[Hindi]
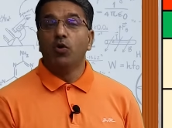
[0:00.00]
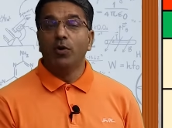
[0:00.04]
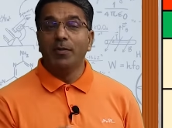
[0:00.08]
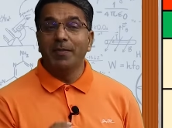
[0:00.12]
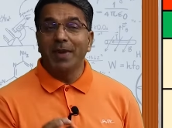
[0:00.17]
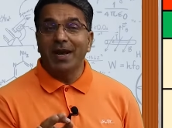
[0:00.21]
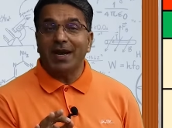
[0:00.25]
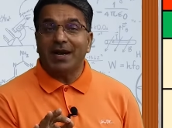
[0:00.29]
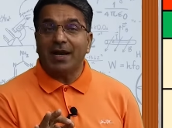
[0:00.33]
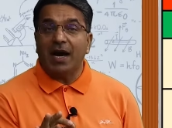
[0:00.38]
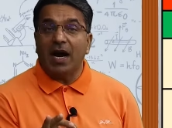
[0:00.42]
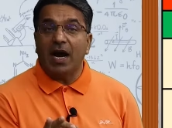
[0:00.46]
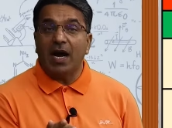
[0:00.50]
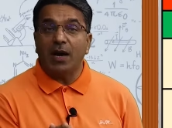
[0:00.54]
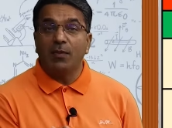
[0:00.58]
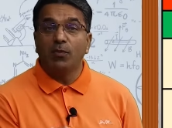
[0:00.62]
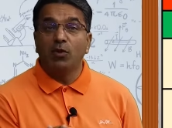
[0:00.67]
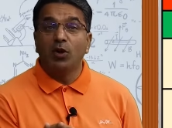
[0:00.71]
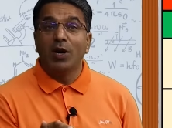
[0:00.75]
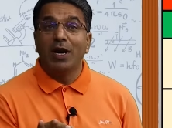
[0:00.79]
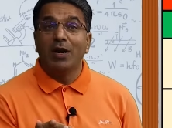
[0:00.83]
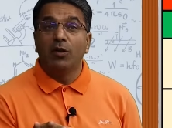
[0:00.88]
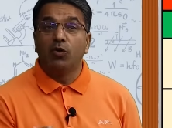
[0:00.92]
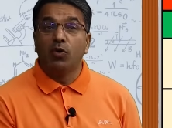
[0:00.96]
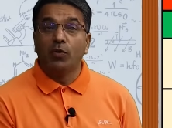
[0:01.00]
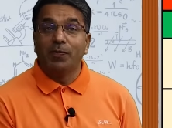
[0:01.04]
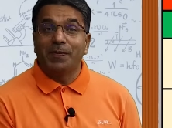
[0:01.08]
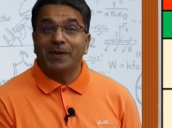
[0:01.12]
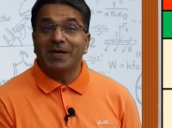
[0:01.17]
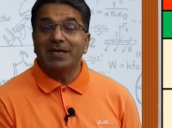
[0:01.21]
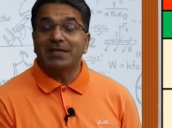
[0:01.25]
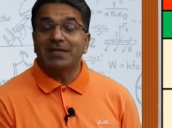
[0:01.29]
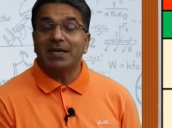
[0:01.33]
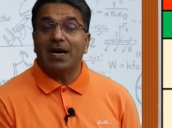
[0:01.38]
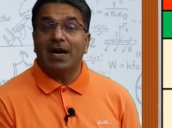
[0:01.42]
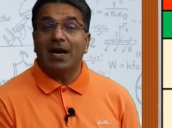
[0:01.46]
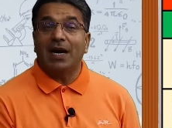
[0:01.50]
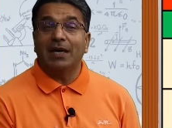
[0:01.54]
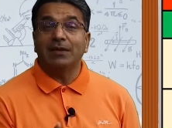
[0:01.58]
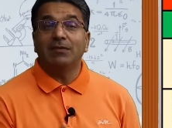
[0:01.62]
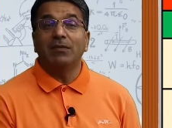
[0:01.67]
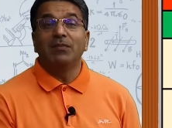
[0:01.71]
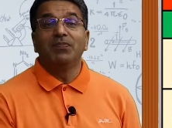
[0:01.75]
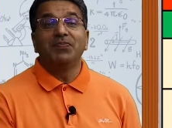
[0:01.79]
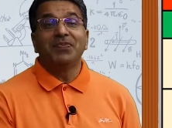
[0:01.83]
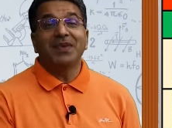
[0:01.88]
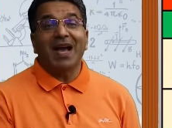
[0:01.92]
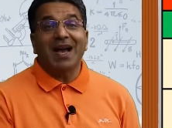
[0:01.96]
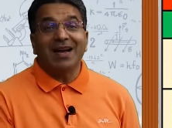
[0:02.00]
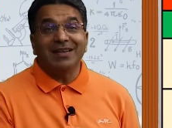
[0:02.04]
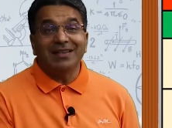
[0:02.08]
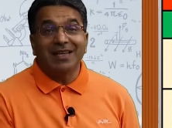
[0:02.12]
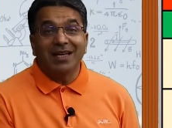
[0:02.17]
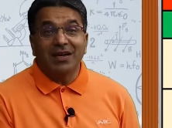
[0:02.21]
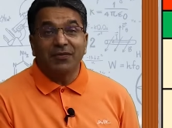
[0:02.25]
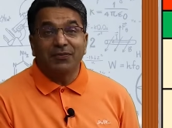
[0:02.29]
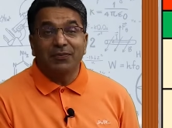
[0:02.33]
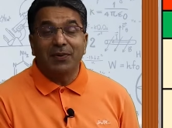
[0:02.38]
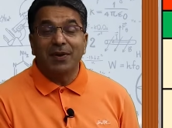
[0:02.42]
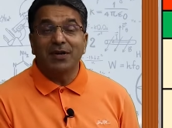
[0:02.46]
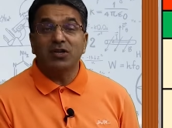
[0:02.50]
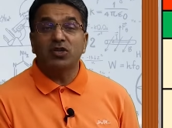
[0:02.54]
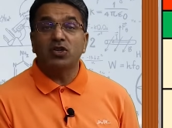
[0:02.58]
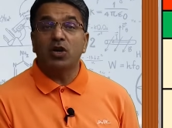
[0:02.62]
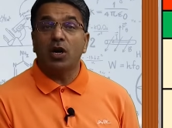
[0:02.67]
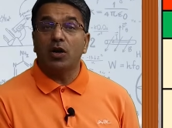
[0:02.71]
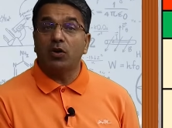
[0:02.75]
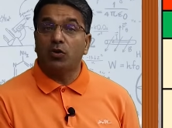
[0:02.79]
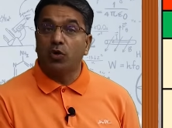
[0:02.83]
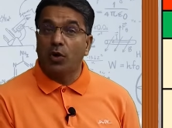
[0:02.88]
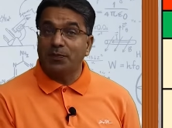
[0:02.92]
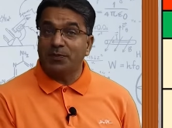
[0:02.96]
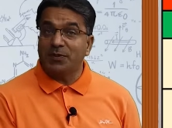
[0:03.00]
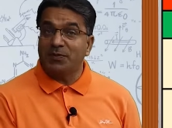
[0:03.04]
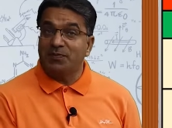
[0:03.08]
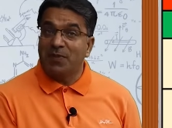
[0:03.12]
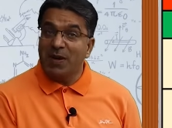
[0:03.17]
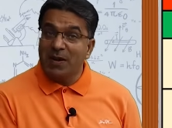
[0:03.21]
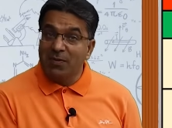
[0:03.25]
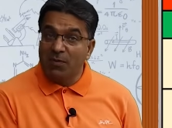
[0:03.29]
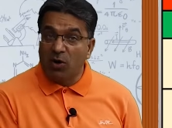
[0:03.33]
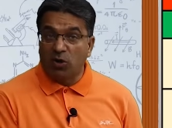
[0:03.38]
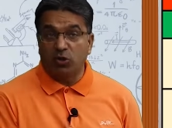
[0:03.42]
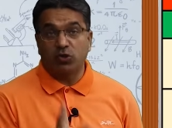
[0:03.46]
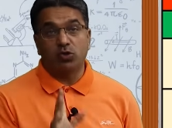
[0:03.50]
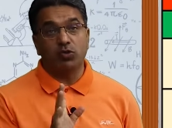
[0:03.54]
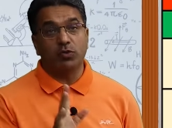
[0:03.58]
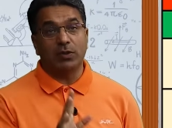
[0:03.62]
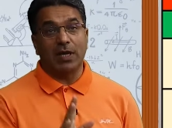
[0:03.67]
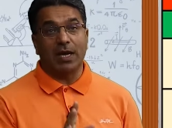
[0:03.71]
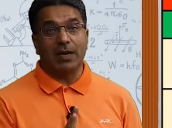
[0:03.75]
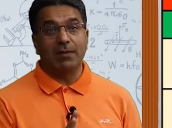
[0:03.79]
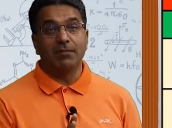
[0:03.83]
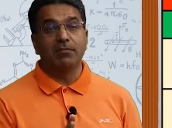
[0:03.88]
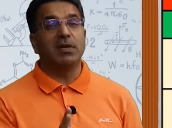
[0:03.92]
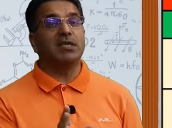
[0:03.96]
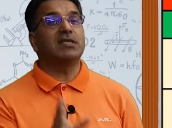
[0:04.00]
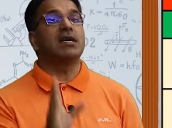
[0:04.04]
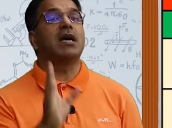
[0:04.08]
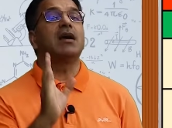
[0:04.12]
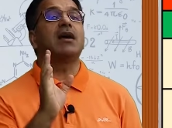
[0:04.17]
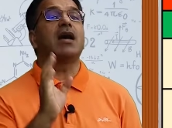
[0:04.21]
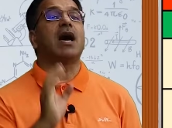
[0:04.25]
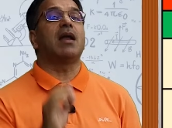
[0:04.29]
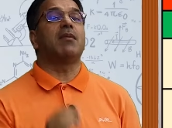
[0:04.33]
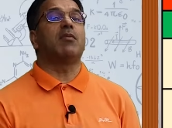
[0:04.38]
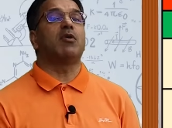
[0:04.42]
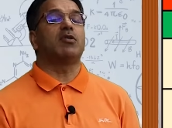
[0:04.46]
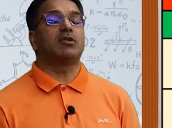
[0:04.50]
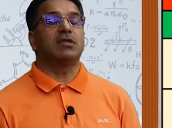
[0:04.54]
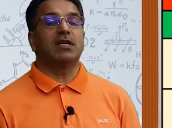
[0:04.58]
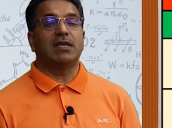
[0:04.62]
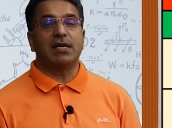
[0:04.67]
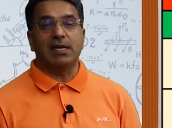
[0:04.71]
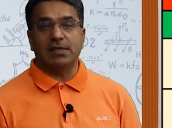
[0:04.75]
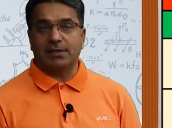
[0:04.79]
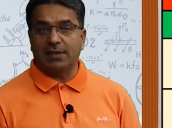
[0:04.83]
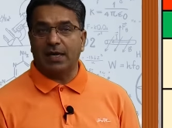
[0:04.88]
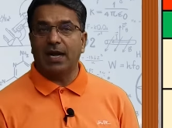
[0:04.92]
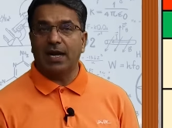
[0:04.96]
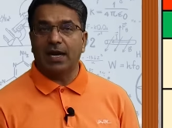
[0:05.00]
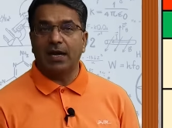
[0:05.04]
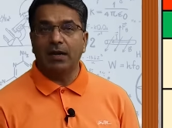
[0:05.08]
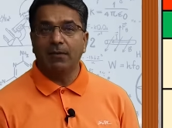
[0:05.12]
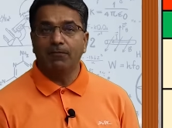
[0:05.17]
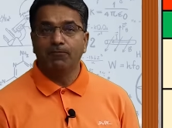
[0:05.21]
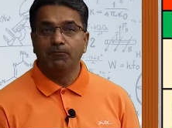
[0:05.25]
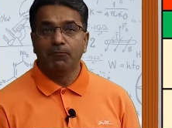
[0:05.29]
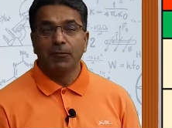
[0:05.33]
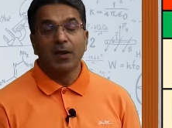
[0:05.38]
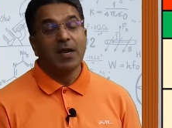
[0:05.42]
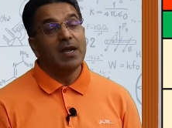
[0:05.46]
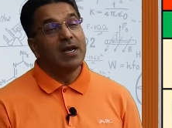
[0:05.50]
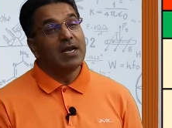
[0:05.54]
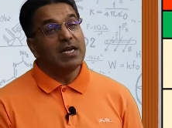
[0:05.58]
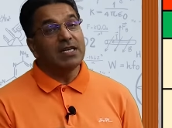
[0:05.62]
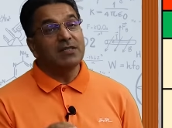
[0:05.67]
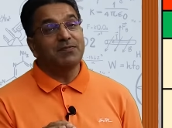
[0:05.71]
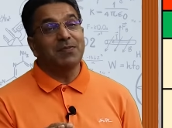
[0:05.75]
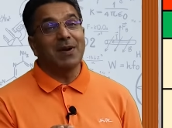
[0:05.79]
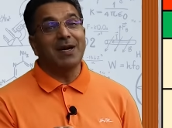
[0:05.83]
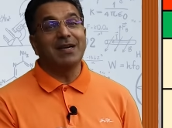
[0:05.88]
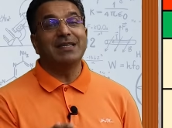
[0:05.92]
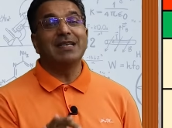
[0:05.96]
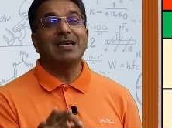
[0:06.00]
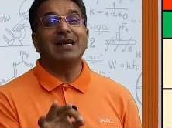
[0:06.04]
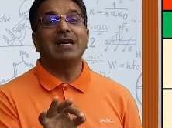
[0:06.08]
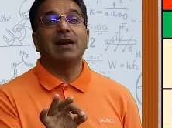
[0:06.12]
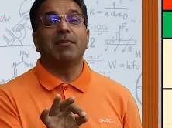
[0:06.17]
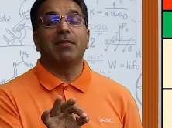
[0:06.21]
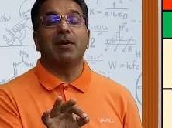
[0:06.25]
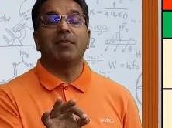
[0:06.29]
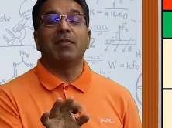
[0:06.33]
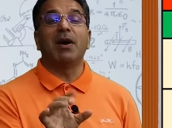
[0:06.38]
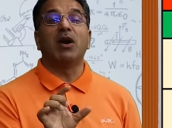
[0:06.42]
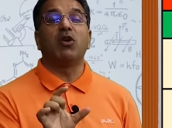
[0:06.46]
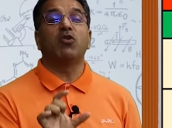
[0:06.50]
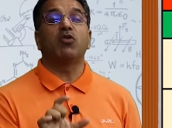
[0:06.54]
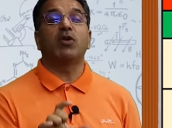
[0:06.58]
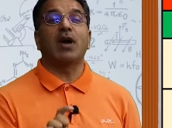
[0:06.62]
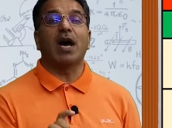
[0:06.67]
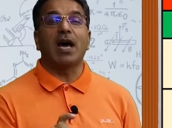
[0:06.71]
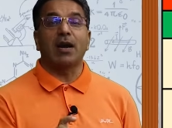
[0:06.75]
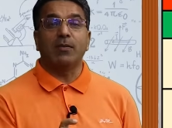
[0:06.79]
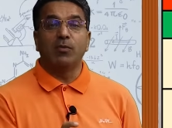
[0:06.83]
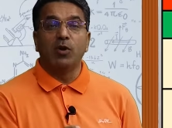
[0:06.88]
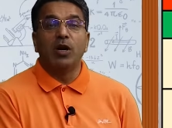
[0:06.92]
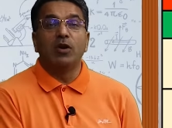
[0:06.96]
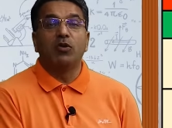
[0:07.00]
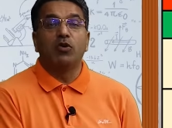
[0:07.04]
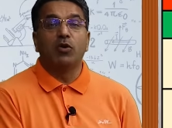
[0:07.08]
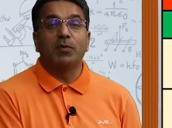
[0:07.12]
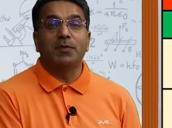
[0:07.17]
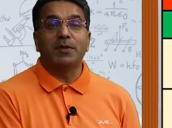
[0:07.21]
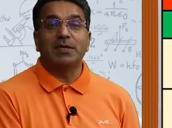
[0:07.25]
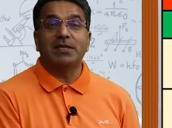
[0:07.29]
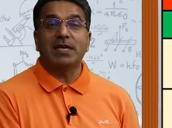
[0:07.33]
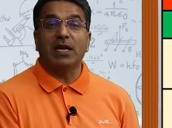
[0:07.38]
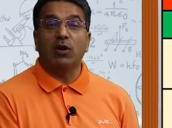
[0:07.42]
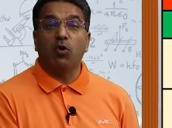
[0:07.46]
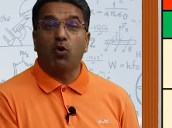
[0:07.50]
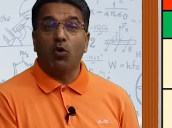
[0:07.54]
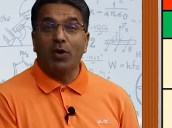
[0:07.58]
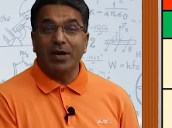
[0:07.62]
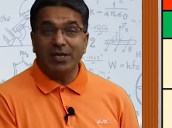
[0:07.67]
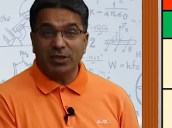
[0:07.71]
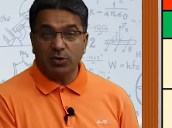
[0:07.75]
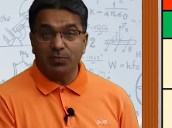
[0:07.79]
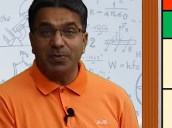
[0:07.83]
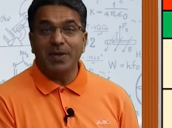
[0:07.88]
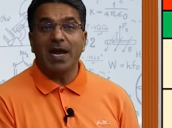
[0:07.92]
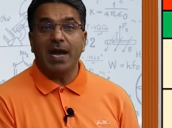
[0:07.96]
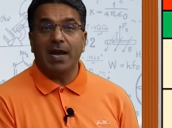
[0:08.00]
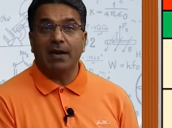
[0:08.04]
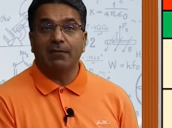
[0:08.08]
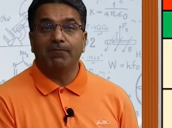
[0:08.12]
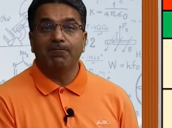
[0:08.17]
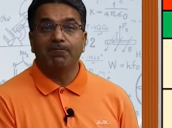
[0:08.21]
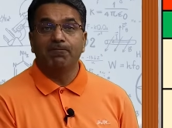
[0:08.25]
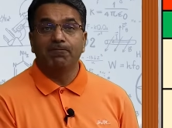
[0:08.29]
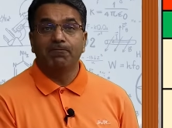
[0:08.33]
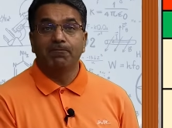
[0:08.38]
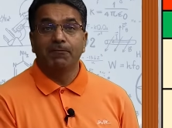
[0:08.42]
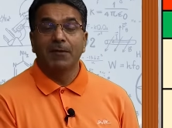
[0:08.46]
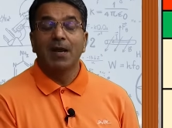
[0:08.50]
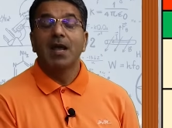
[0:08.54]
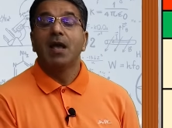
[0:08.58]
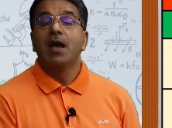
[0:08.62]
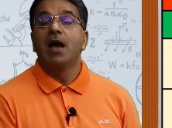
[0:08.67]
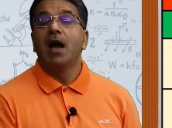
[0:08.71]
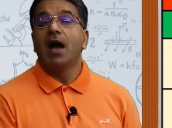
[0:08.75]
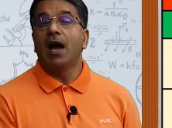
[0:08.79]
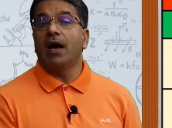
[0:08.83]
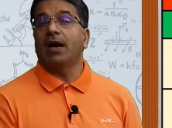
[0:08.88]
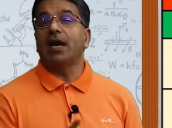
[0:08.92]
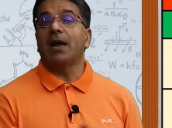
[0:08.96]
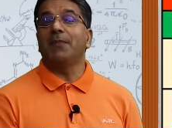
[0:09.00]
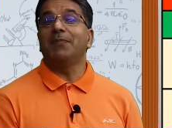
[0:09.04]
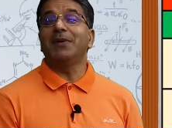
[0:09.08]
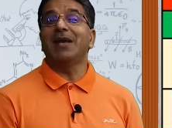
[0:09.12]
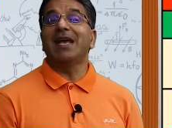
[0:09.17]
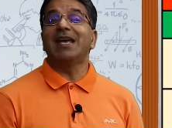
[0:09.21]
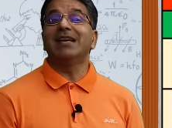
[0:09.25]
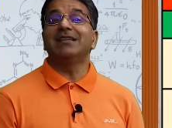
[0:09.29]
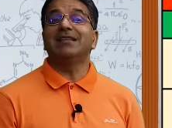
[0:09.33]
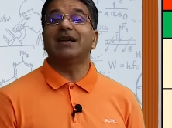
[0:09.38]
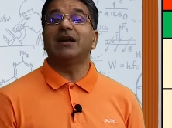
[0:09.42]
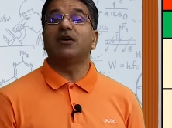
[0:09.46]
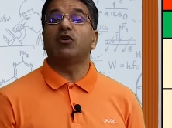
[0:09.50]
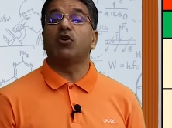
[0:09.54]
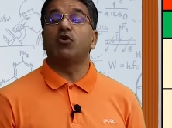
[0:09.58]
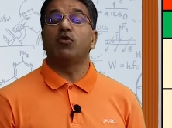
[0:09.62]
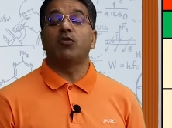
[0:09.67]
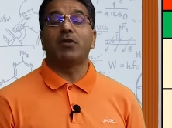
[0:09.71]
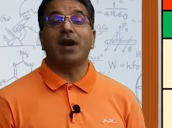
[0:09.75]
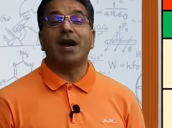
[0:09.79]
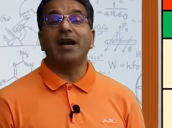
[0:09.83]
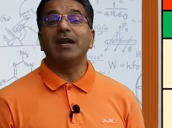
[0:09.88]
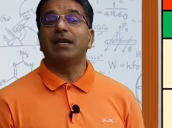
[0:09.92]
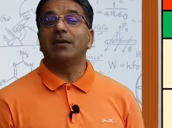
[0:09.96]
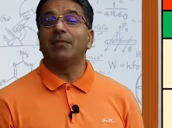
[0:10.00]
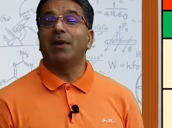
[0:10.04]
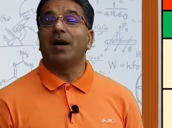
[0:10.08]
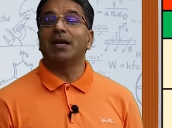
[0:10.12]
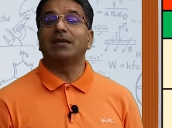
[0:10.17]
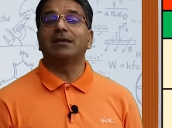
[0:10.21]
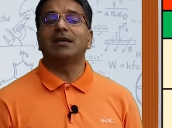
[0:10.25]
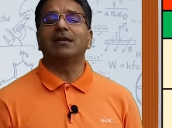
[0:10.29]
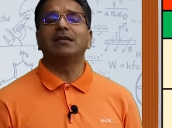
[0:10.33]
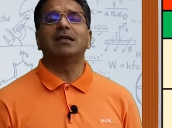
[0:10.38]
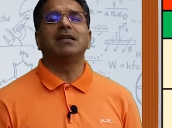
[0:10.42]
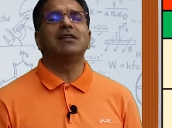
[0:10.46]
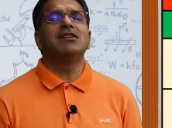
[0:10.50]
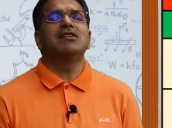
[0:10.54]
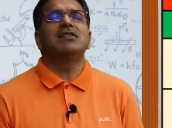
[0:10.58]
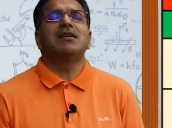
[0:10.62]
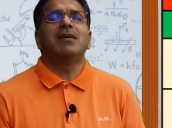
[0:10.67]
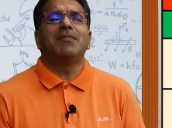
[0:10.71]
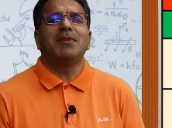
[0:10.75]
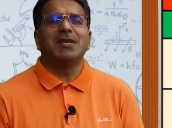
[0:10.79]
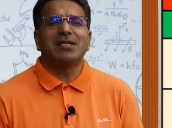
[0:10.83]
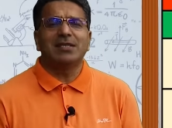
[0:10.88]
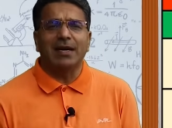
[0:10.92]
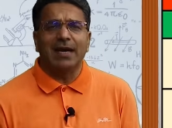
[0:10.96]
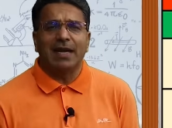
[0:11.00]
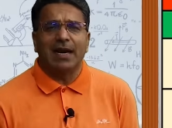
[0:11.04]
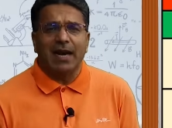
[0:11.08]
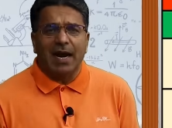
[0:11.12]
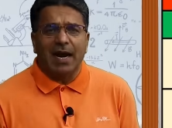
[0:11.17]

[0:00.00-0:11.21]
उनमें कार्बोनिल ग्रुप के साथ अदर फंक्शनल ग्रुप्स भी मौजूद है मसलन कार्बोक्सिक एसिड है इसमें सी डबल मारो कार्बोनिल ग्रुप के साथ ओ OH भी है अगर आप एसन क्लोराइड की बात करते हैं जिसे हम एसिड